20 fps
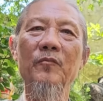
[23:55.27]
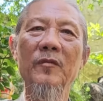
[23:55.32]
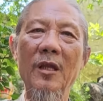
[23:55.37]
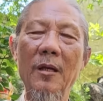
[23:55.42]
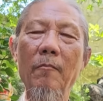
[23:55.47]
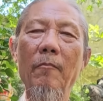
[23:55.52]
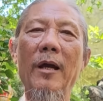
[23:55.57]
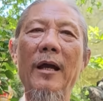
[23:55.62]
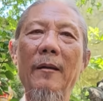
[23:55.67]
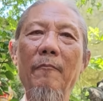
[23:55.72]

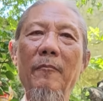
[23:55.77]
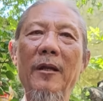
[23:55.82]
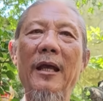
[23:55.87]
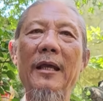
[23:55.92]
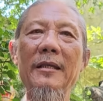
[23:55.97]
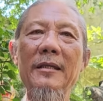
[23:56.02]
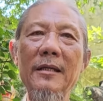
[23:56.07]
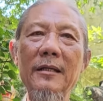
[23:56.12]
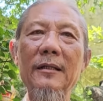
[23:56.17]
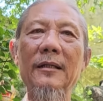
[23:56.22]
Nhưng mà hôm
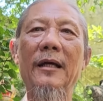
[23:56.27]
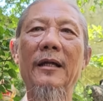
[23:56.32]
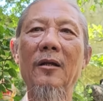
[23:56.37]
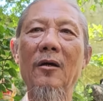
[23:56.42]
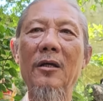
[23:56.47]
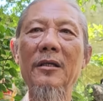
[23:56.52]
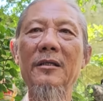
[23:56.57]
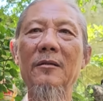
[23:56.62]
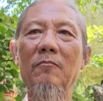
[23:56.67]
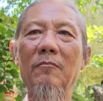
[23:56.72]
nay nhất là
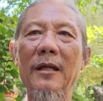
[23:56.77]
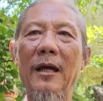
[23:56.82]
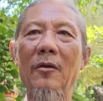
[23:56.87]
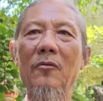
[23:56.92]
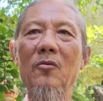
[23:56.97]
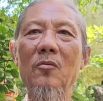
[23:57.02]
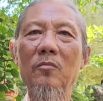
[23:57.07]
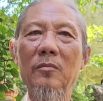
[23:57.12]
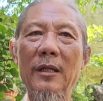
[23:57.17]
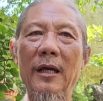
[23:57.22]
nói trong
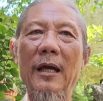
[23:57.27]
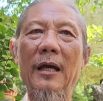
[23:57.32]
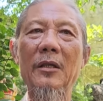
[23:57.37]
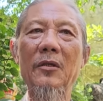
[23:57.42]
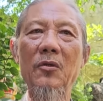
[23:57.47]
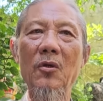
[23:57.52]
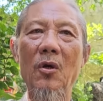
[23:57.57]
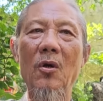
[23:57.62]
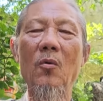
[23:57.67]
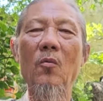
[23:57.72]
đạo chúng ta
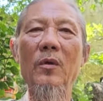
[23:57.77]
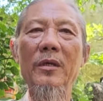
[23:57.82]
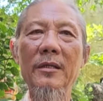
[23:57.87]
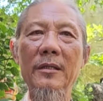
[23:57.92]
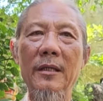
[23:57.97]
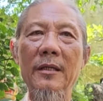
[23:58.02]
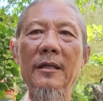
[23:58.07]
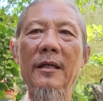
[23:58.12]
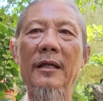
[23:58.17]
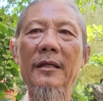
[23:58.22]
cho quý
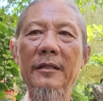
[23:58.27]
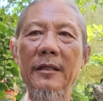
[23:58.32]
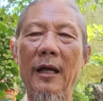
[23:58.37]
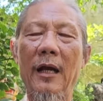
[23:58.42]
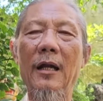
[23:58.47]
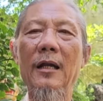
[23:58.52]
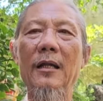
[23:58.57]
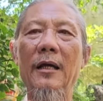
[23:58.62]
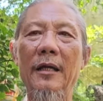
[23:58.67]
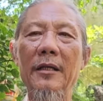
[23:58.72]
vị để
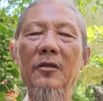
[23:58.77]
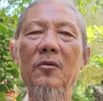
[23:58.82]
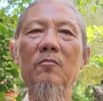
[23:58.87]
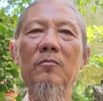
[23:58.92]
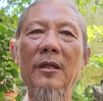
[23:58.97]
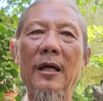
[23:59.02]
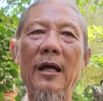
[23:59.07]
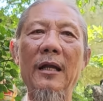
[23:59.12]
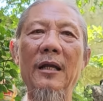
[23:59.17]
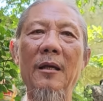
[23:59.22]
trở lại
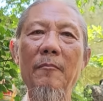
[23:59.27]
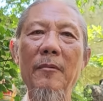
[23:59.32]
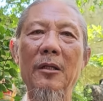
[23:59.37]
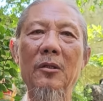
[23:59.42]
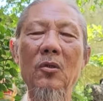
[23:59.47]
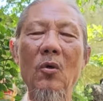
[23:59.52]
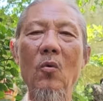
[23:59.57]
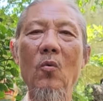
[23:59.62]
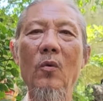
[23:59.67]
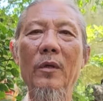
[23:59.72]
chúng ta để mà
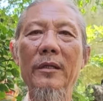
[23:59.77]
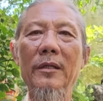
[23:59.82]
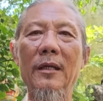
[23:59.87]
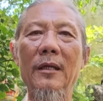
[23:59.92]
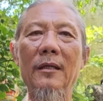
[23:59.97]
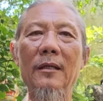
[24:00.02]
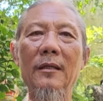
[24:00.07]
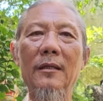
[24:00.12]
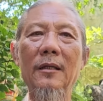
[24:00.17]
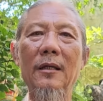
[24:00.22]
tu quý
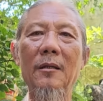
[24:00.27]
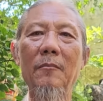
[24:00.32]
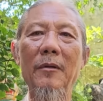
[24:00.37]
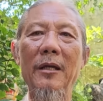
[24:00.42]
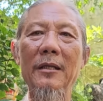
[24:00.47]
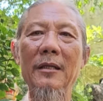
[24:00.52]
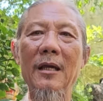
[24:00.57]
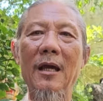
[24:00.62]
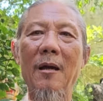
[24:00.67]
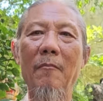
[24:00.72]
vị. Chứ
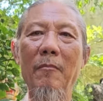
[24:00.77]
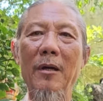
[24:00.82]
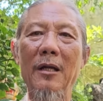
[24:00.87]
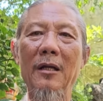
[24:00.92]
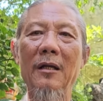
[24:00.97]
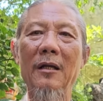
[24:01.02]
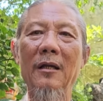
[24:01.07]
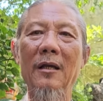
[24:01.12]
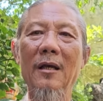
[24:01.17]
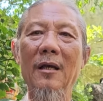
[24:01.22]
bây giờ
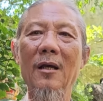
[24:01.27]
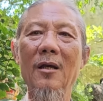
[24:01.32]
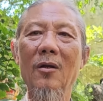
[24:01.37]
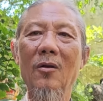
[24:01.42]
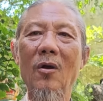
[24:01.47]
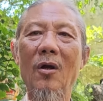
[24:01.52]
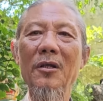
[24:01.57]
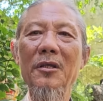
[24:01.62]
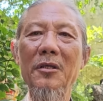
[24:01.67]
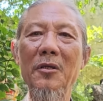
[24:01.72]
mình
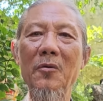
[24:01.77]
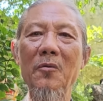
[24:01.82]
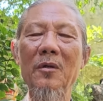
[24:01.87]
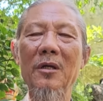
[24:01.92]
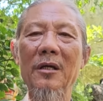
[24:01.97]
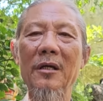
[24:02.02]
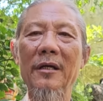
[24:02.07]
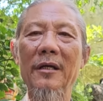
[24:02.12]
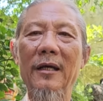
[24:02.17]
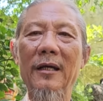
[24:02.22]
có nhiều
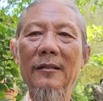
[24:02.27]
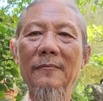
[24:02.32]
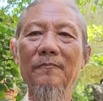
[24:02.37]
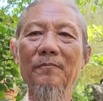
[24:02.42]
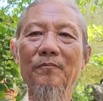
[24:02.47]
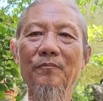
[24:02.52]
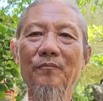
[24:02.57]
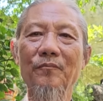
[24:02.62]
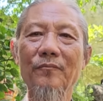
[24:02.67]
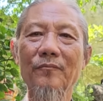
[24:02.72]
người đó
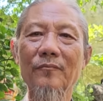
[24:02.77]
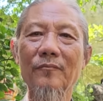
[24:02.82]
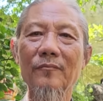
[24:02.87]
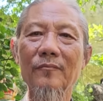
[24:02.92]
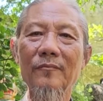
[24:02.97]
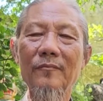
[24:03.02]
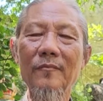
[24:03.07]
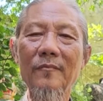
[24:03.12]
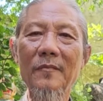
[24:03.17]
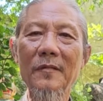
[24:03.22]

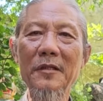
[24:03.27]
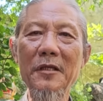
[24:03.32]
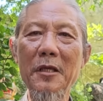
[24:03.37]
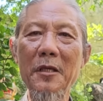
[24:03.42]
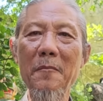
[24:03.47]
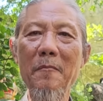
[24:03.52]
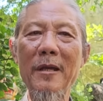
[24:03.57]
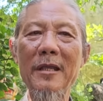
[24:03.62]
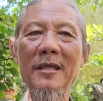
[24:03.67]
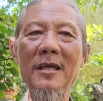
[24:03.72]

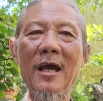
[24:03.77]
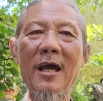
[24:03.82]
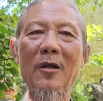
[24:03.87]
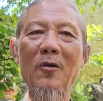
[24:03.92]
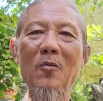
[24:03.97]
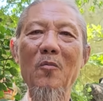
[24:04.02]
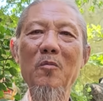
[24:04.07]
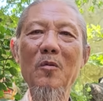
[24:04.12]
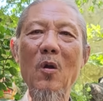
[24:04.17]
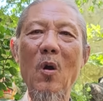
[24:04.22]
thì bây giờ
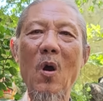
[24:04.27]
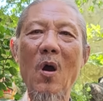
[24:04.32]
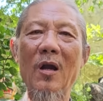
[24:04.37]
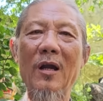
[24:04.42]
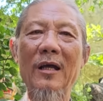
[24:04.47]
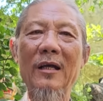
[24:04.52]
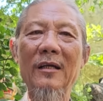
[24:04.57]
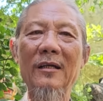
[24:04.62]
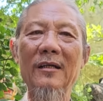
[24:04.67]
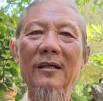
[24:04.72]
cũng
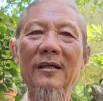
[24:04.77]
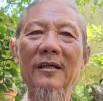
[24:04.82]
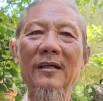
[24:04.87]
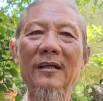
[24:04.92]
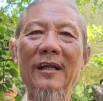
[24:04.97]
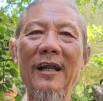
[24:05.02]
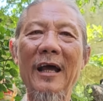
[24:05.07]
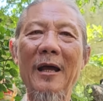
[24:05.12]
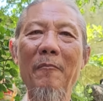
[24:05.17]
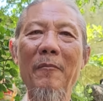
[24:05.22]
còn á,
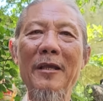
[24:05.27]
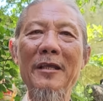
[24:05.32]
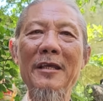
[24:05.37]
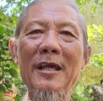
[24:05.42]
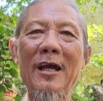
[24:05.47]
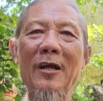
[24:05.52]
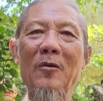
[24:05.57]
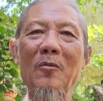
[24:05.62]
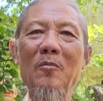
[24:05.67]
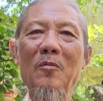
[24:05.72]
là bây
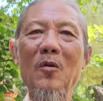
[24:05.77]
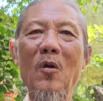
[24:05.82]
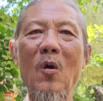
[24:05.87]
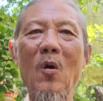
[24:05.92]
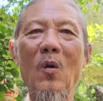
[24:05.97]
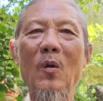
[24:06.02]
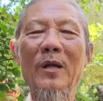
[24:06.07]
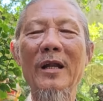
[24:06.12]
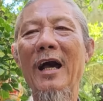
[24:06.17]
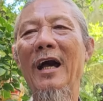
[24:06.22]
giờ cũng
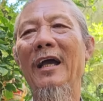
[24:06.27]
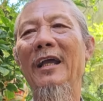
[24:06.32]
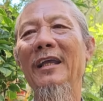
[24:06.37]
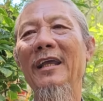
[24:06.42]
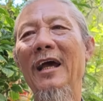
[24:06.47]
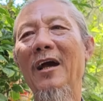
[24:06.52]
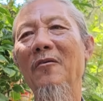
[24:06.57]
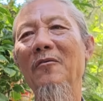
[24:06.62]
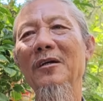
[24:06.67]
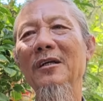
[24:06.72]
còn
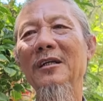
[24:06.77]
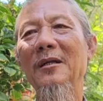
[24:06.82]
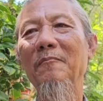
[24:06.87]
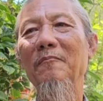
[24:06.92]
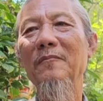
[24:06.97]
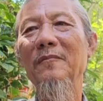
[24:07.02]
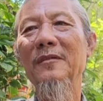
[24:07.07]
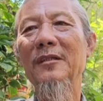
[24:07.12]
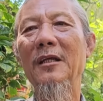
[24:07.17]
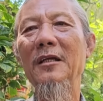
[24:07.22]
đời ao ước
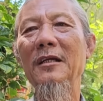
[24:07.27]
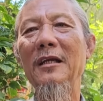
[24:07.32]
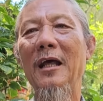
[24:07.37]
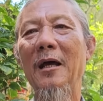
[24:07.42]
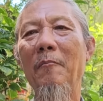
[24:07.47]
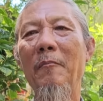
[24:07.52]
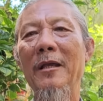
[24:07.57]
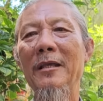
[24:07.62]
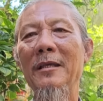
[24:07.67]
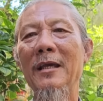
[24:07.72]
lắm. Tính
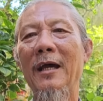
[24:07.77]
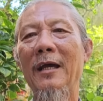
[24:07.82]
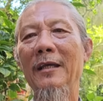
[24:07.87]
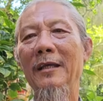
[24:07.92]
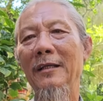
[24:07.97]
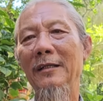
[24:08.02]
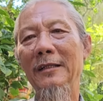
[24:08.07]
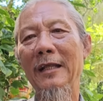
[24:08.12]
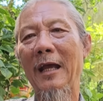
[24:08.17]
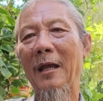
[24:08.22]
là bây giờ
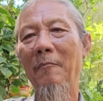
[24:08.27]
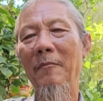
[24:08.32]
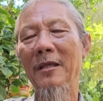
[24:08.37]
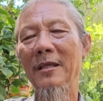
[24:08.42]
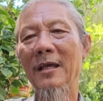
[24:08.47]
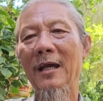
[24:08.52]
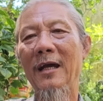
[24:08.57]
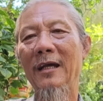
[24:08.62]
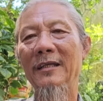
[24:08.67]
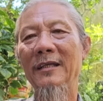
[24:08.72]
hiện tại
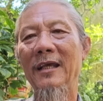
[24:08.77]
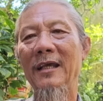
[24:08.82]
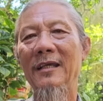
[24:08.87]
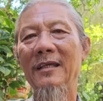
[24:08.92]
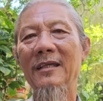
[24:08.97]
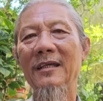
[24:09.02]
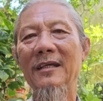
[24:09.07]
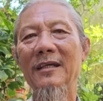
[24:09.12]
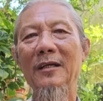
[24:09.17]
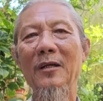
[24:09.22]
bây giờ vậy
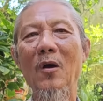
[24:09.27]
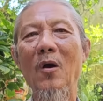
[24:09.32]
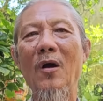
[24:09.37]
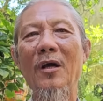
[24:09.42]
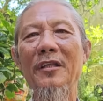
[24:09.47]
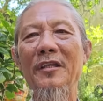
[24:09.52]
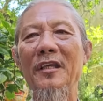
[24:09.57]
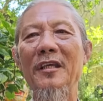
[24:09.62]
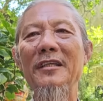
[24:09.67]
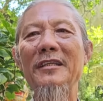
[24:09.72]
chứ là
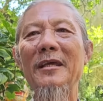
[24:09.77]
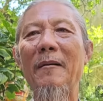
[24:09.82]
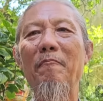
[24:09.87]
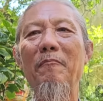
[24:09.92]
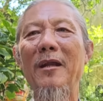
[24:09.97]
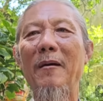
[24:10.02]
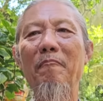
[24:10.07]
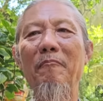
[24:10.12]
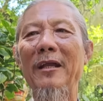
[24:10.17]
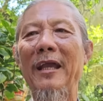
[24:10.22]
lo chuyện
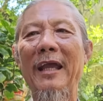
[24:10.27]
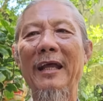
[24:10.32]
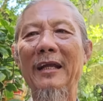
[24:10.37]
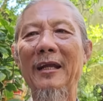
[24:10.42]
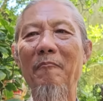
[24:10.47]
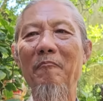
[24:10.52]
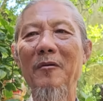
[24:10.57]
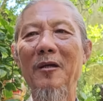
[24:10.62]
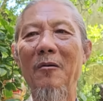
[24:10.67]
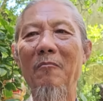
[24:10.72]
100 năm, ngàn
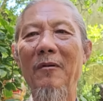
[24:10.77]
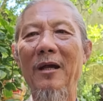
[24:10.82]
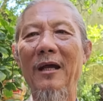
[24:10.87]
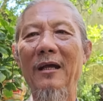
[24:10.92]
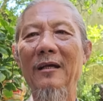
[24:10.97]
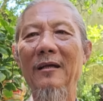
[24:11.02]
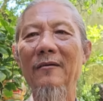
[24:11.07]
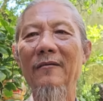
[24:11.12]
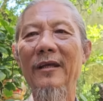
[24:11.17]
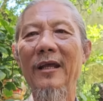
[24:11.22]
năm không à.
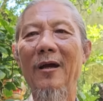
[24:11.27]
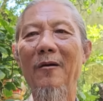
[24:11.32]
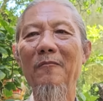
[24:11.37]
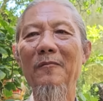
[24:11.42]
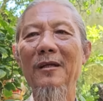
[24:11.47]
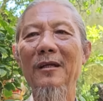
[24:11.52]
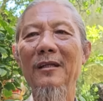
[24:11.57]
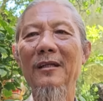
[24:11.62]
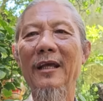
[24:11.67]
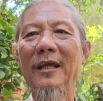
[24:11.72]
Thấy
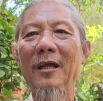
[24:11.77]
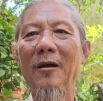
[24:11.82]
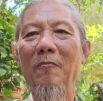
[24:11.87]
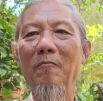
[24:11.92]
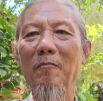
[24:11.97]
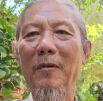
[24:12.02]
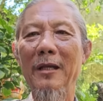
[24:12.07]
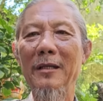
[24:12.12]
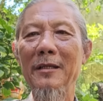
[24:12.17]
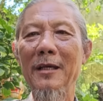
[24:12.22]

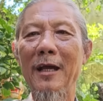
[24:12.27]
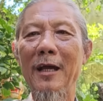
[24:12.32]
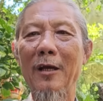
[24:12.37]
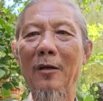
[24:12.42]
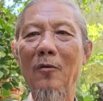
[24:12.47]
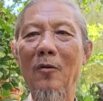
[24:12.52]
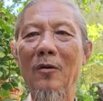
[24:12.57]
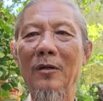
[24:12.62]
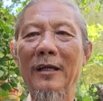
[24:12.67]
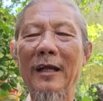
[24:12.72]
không? Bây
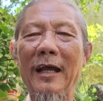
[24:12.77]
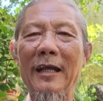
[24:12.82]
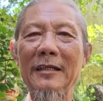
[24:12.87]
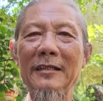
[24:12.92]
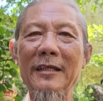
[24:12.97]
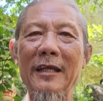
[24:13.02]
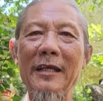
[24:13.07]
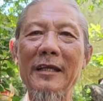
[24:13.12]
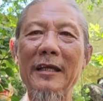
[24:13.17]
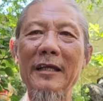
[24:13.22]
giờ còn
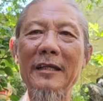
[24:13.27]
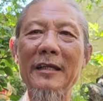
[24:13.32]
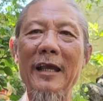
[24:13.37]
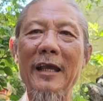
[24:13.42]
đang xây cái